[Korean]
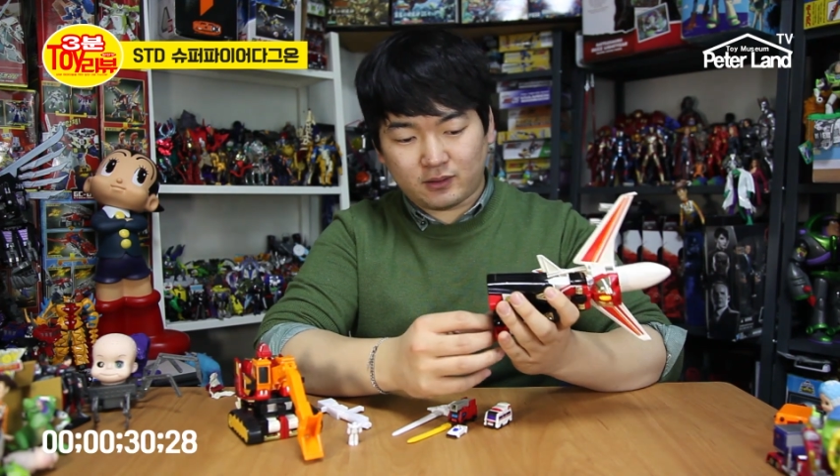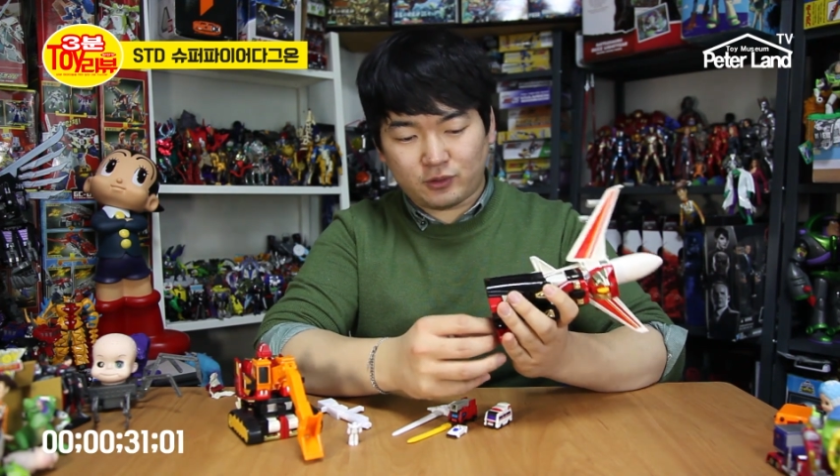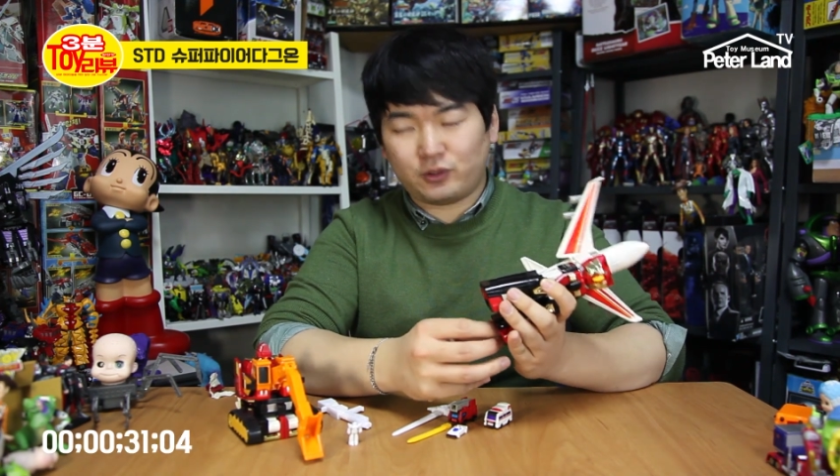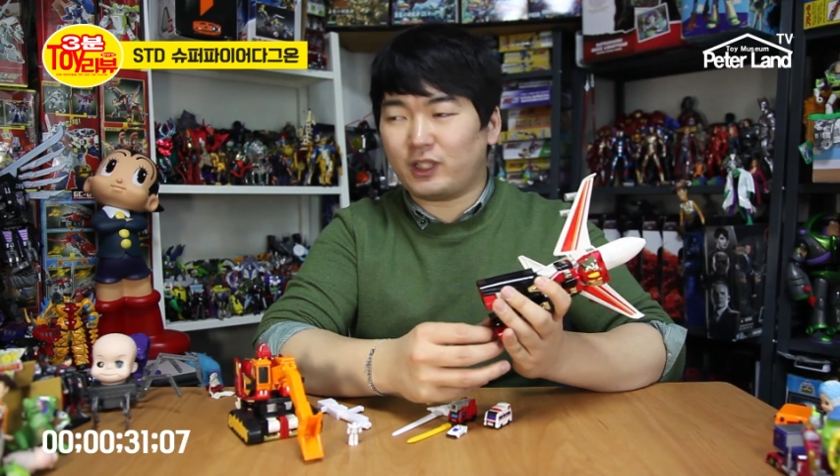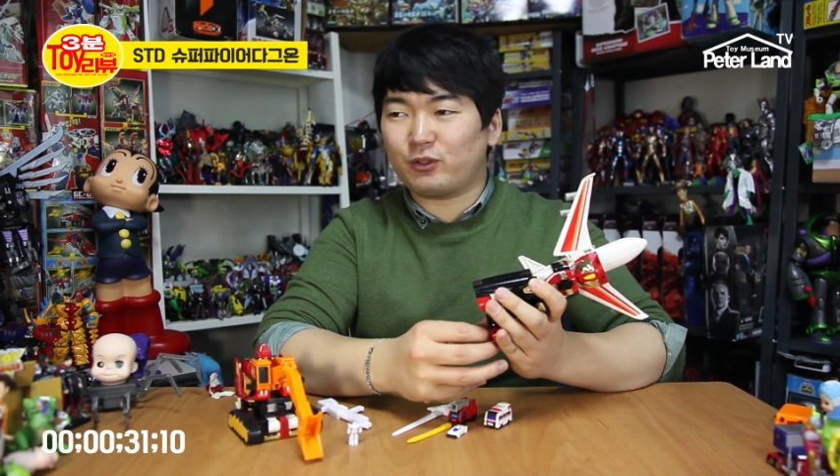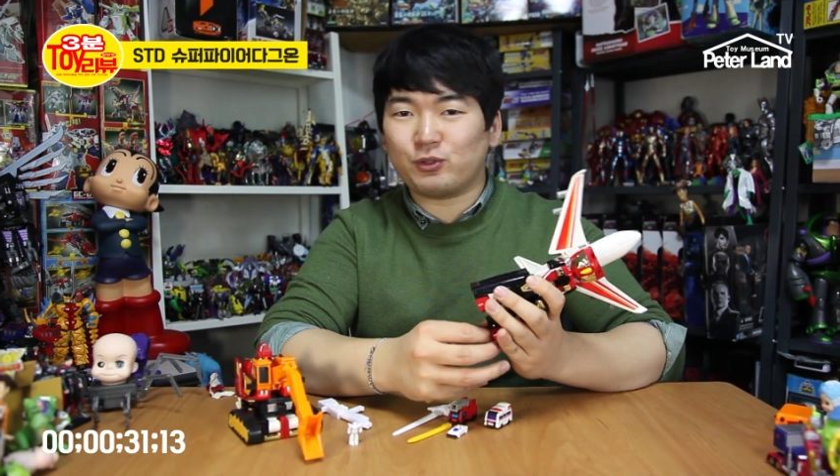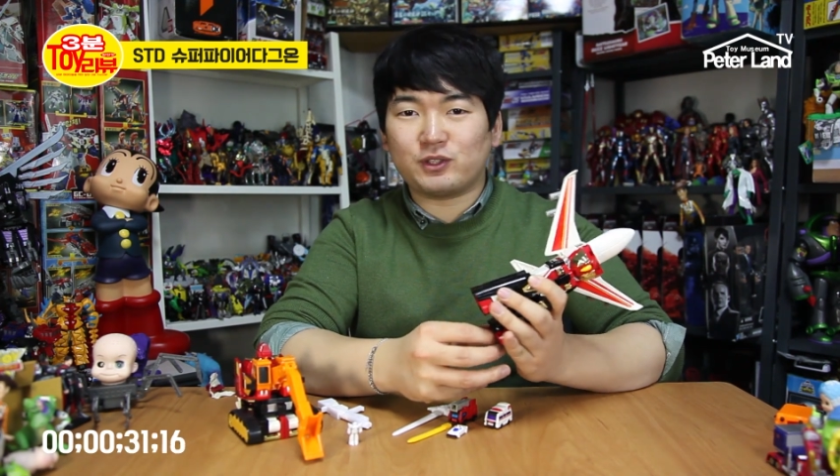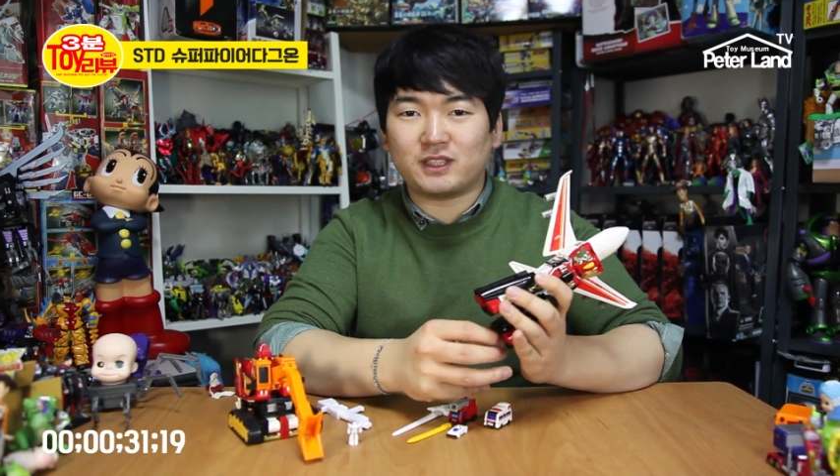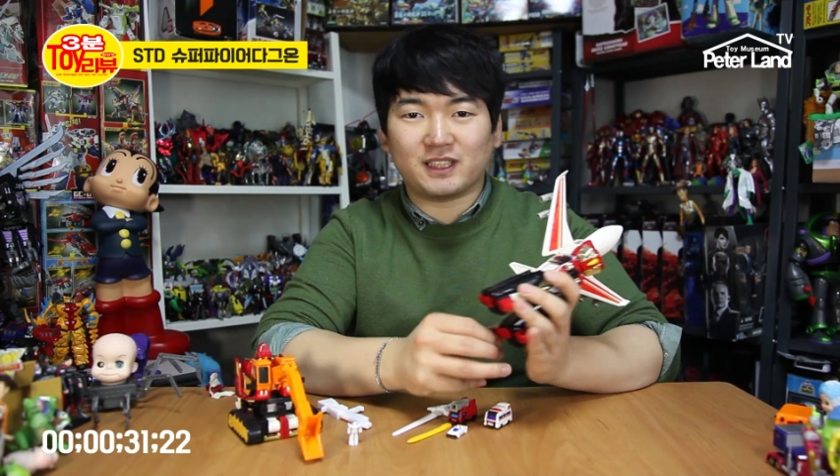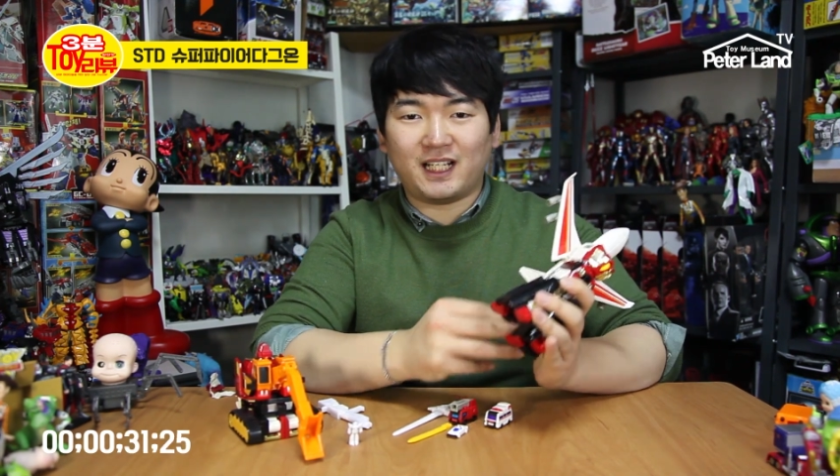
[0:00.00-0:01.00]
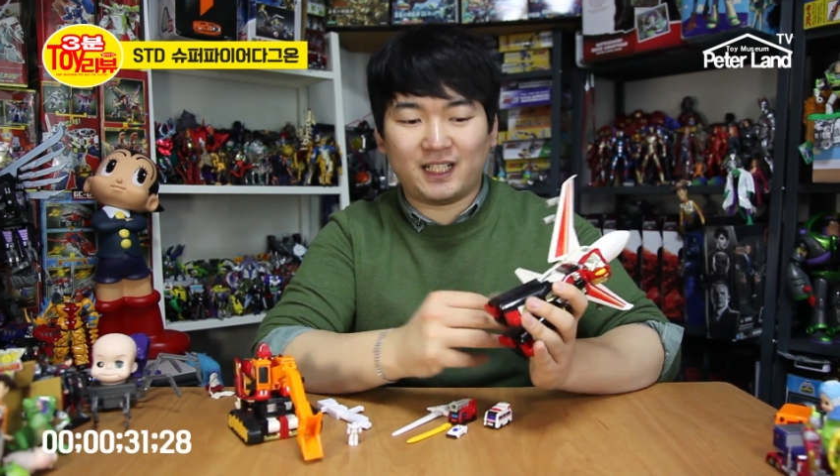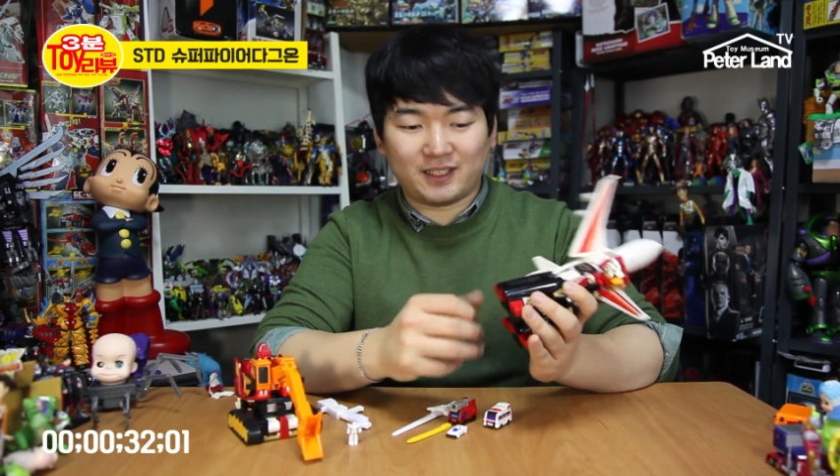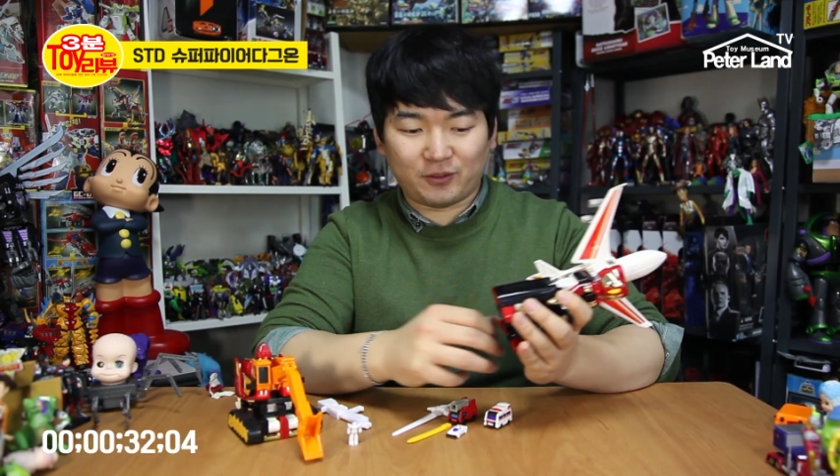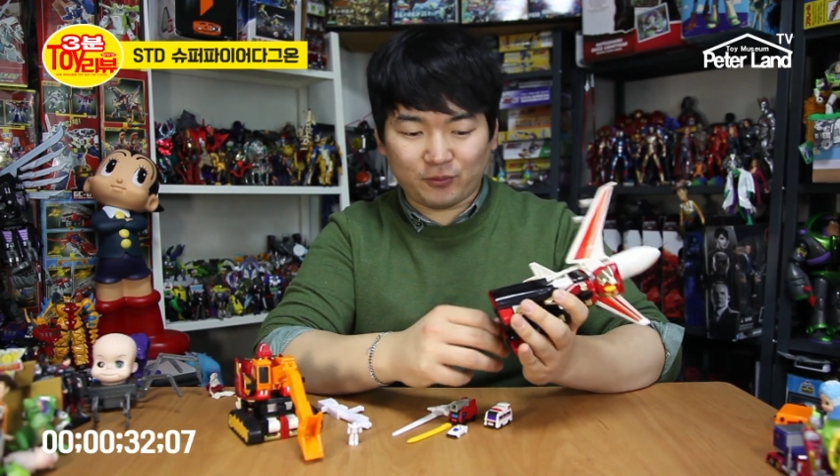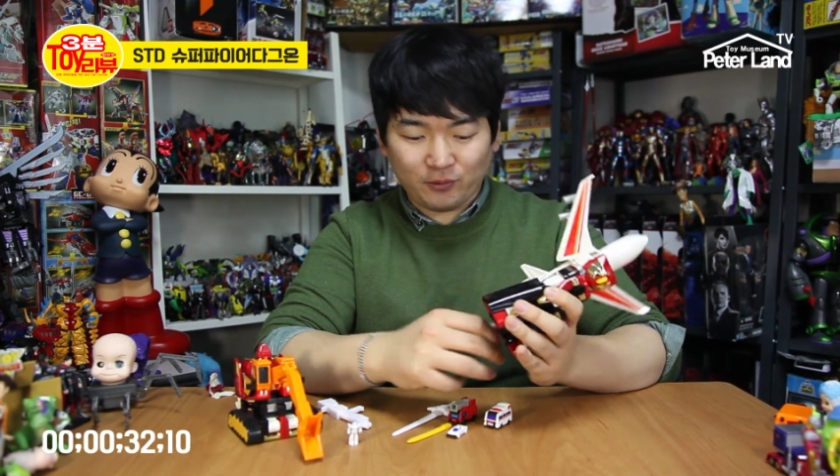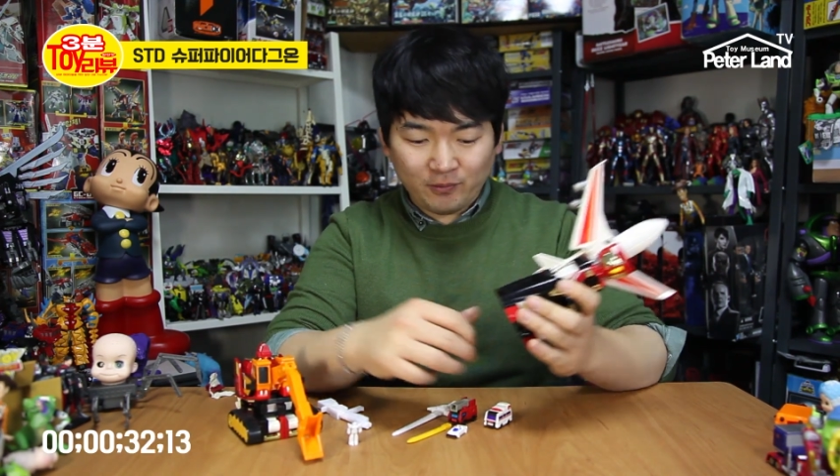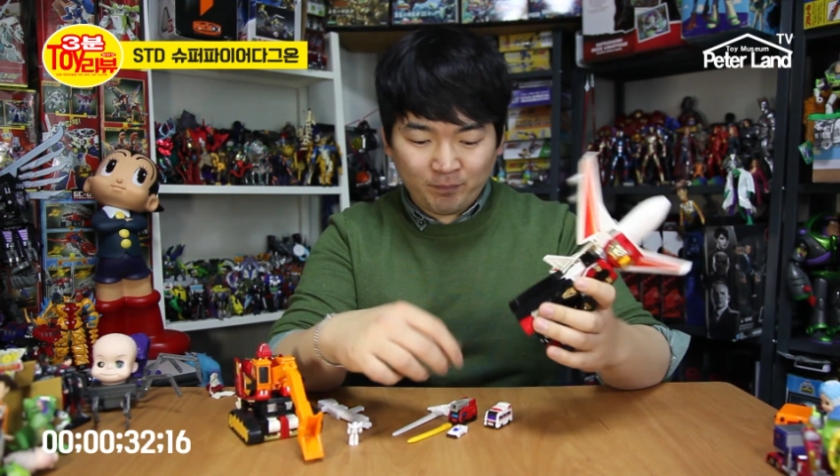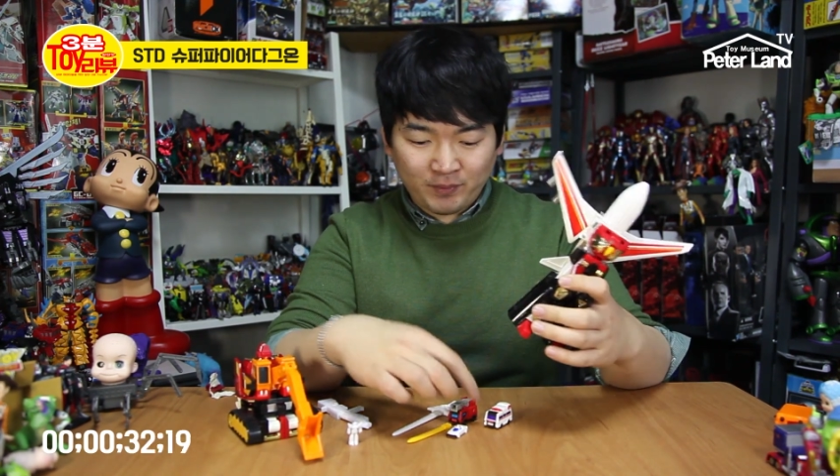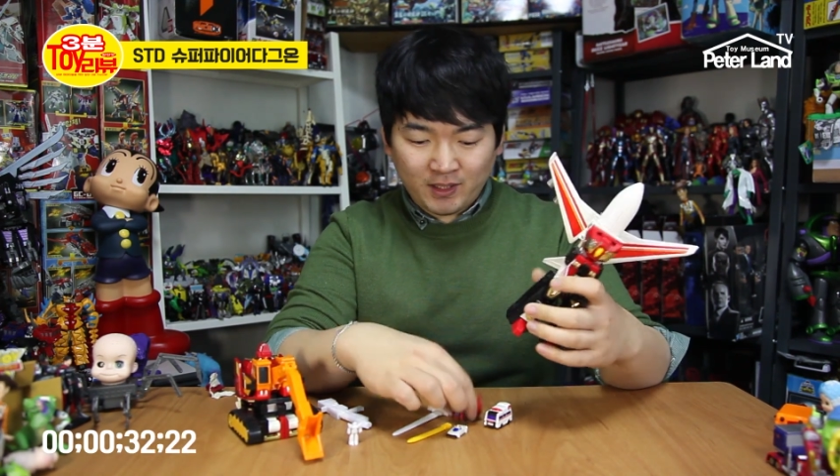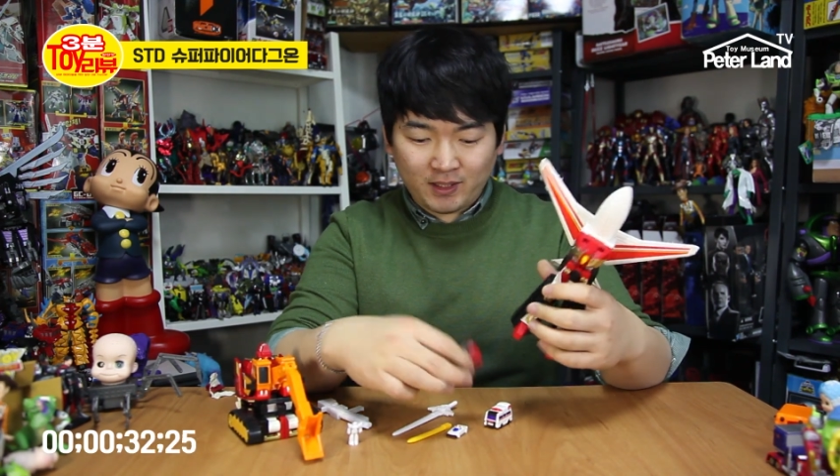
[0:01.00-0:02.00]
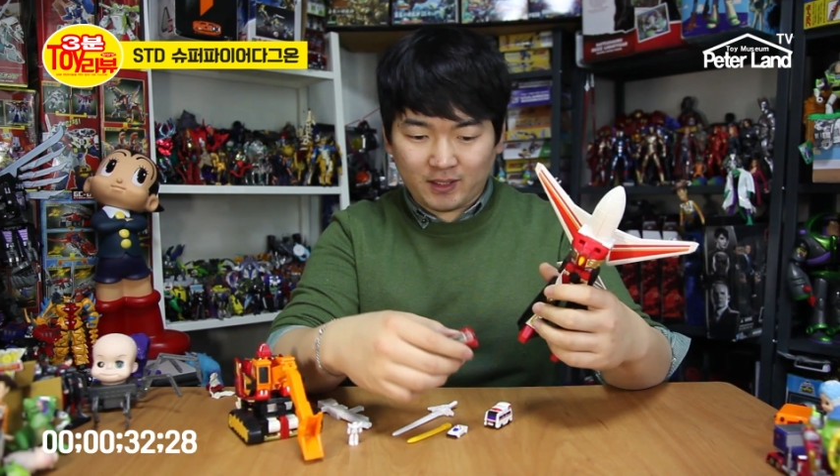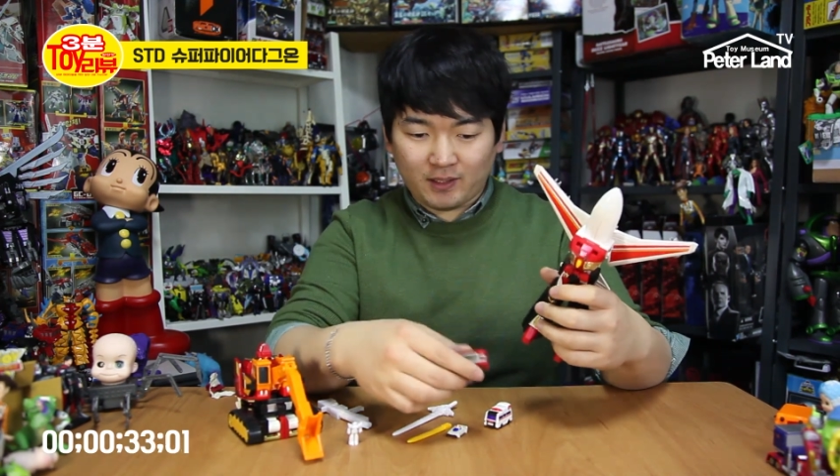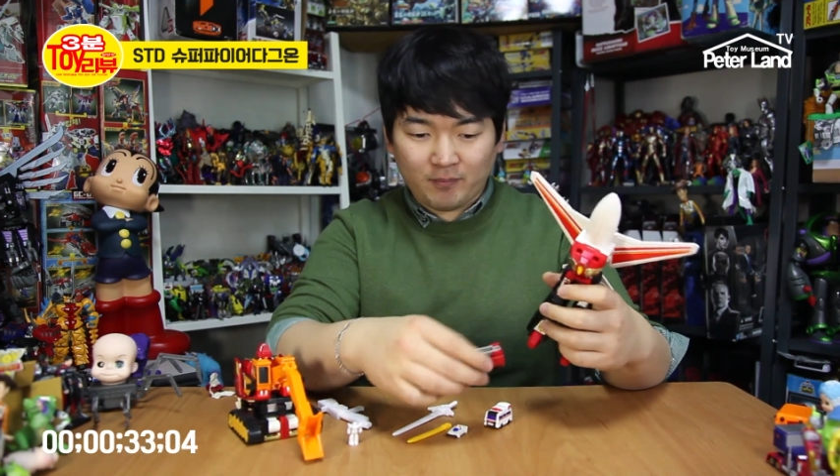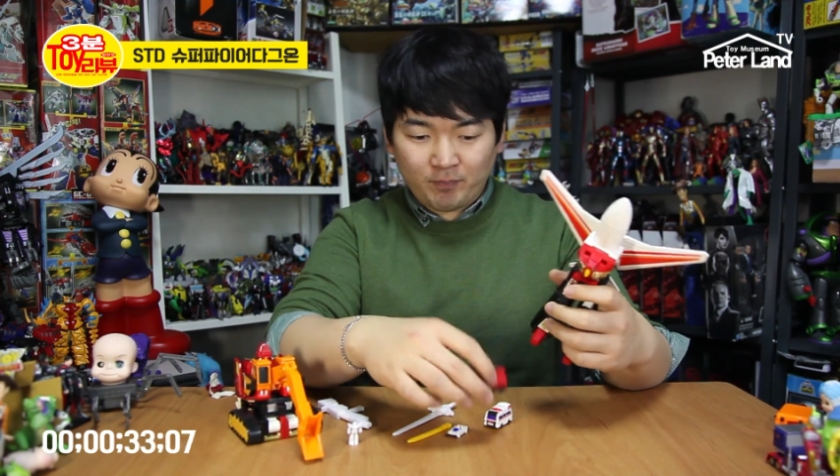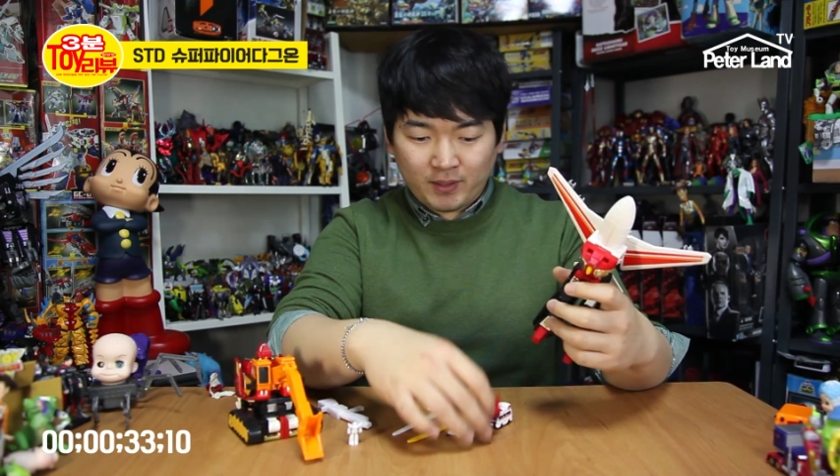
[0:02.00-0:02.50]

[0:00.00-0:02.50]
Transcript: 스트라투스랑 그리고 이,